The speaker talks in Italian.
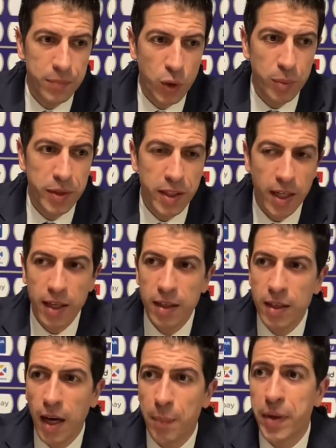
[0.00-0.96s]
dire,
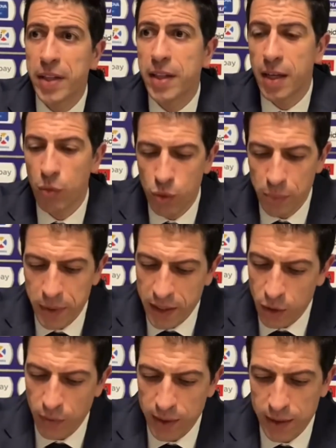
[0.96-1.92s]
a, prendere un
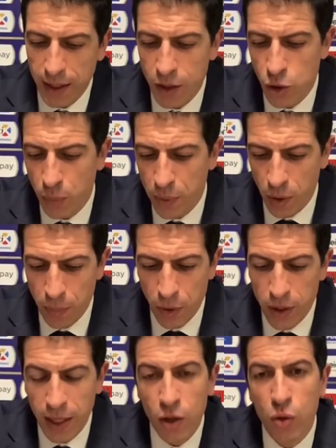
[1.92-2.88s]
immediato vantaggio, però
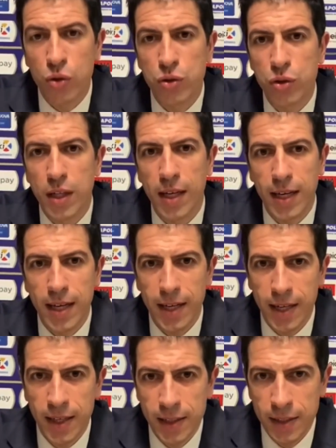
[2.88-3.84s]
poi nel corso della
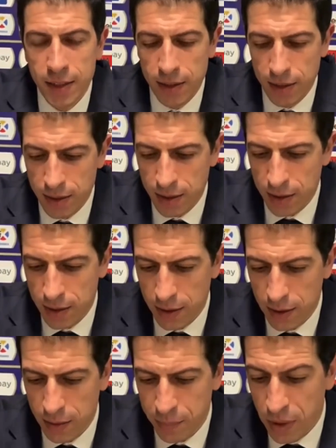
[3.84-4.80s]
gara
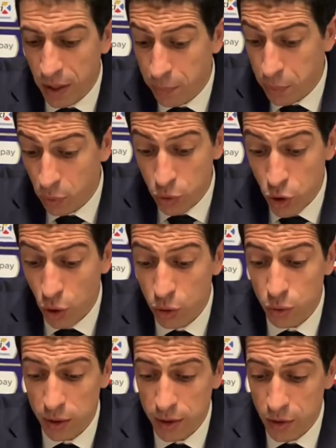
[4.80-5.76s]
eh, era più
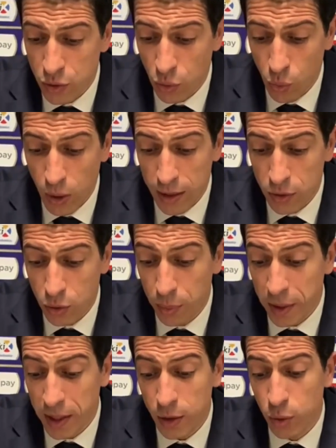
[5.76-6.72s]
18 al terzo quarto,
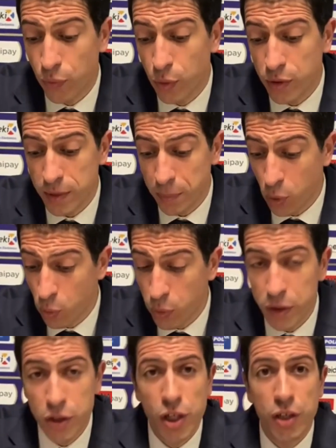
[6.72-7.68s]
peccato forse più
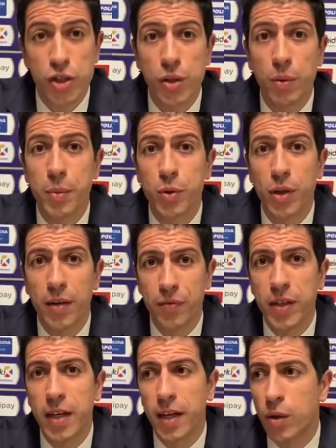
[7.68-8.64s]
15 a 5 minuti alla
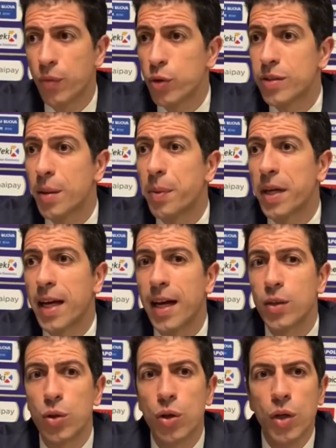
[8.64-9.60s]
fine, ecco, forse è
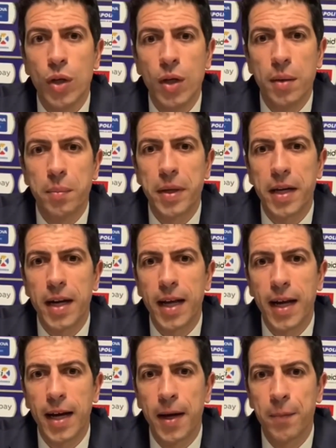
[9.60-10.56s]
peccato per
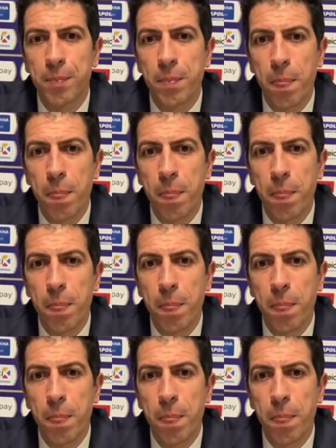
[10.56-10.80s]
la